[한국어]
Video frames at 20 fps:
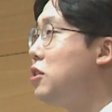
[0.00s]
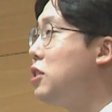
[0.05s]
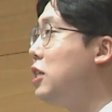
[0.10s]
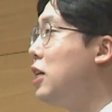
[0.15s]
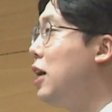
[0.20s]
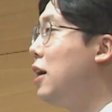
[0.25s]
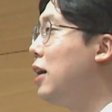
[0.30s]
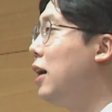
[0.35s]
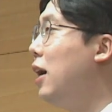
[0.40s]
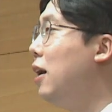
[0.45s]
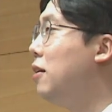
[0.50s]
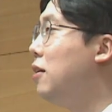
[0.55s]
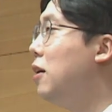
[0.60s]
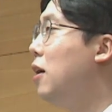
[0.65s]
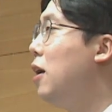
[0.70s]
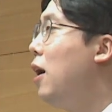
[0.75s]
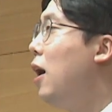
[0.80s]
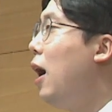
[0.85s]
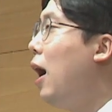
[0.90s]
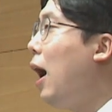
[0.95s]
시행한
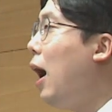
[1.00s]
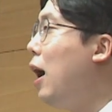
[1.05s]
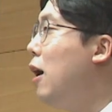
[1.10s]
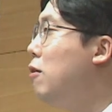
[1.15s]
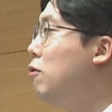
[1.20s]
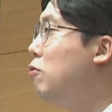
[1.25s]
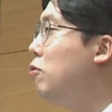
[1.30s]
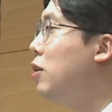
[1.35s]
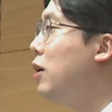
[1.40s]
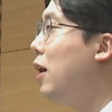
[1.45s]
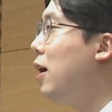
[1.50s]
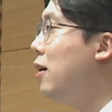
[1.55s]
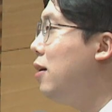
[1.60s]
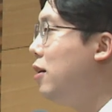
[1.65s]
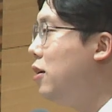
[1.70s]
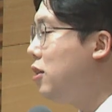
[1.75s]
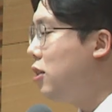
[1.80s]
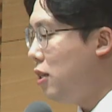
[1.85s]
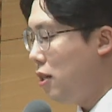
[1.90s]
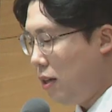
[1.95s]
한국인의
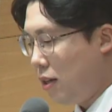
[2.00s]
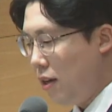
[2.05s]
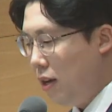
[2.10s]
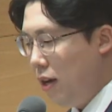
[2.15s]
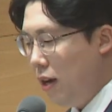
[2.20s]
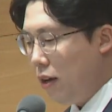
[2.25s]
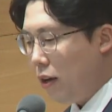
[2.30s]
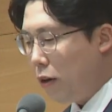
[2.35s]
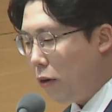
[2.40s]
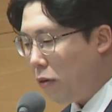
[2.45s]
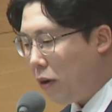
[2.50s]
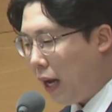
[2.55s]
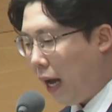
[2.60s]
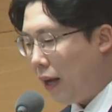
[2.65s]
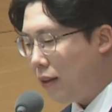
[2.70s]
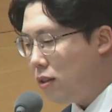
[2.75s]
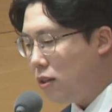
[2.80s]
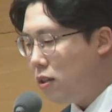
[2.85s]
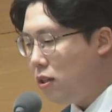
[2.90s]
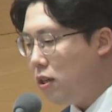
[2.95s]
의식 그리고
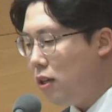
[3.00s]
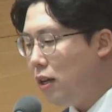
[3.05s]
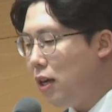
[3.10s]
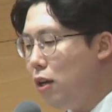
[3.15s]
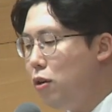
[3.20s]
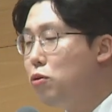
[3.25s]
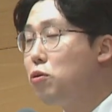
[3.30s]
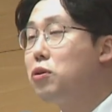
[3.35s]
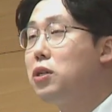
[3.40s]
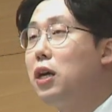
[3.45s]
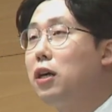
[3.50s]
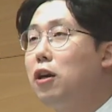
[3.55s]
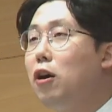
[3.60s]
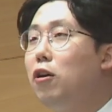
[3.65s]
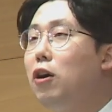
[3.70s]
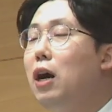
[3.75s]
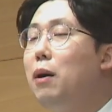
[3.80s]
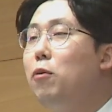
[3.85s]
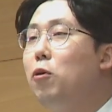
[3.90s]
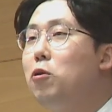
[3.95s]
가치관 조사
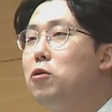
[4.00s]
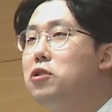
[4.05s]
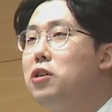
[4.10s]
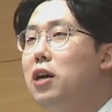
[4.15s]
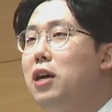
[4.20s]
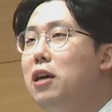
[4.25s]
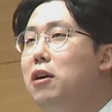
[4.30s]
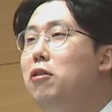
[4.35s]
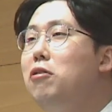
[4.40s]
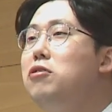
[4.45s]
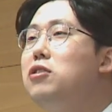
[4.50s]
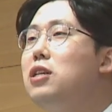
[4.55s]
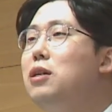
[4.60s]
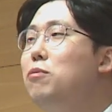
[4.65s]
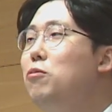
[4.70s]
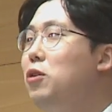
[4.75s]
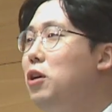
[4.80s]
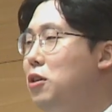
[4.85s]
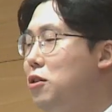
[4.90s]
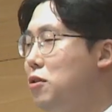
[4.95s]
결과 보고서에 이런
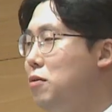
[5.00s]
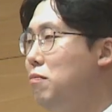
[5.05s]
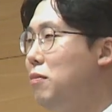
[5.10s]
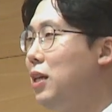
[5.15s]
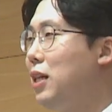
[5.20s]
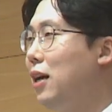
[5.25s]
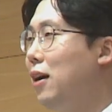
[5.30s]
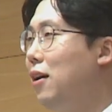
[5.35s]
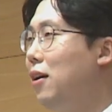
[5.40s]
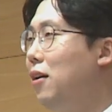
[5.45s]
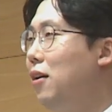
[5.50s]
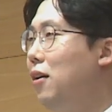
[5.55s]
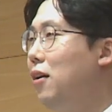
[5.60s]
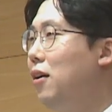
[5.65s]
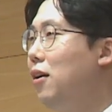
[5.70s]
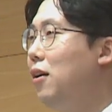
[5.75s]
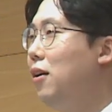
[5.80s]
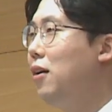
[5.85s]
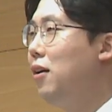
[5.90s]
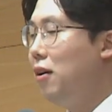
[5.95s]
질문이 있습니다.
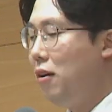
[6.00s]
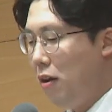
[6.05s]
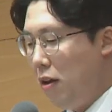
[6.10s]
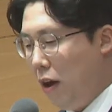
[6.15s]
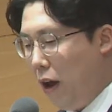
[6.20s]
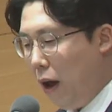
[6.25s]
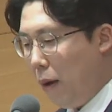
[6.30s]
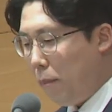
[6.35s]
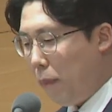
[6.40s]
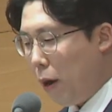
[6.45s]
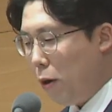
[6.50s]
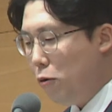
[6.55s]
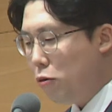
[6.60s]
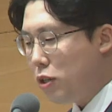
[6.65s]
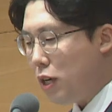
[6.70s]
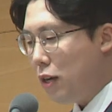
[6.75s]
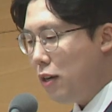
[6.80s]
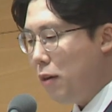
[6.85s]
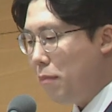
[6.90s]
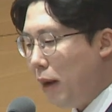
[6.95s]

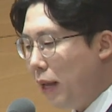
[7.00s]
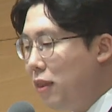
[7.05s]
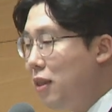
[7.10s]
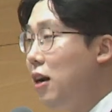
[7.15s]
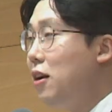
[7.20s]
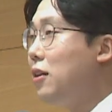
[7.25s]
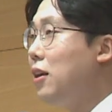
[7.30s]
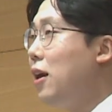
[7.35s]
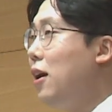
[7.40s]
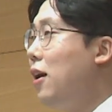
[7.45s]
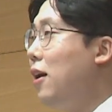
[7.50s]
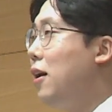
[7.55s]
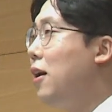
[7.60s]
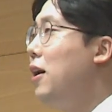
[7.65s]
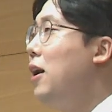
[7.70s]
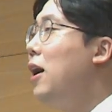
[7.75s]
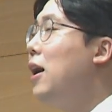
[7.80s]
배우자를 만날 때